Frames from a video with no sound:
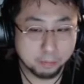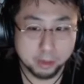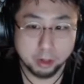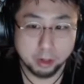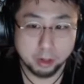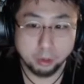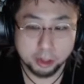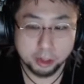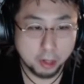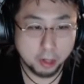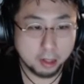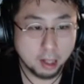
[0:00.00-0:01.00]
俺聴
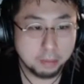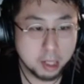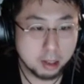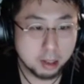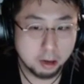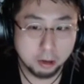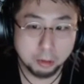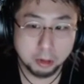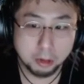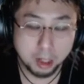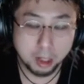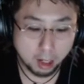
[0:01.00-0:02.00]
覚過敏っていうの持ってる
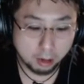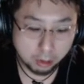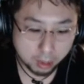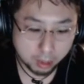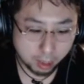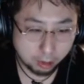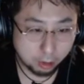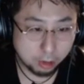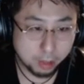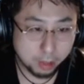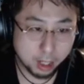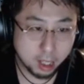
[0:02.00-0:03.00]
から、ノンタンの言葉
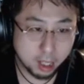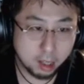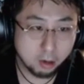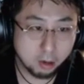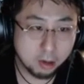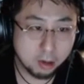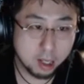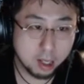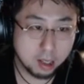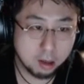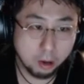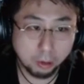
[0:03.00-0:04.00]
が聞き取りづらいって
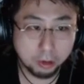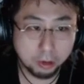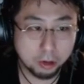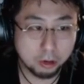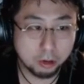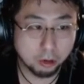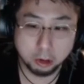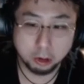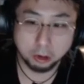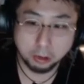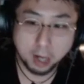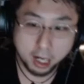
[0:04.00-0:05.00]
よく言うと思うの、
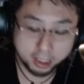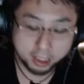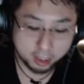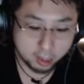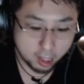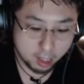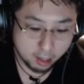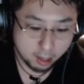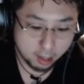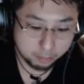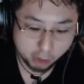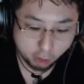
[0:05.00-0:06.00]
配信外で。
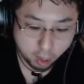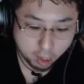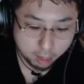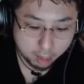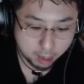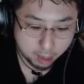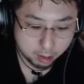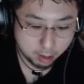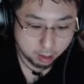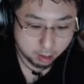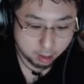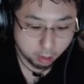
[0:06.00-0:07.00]
聴覚過敏
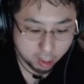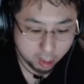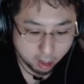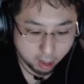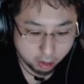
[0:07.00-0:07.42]
教えてあげる。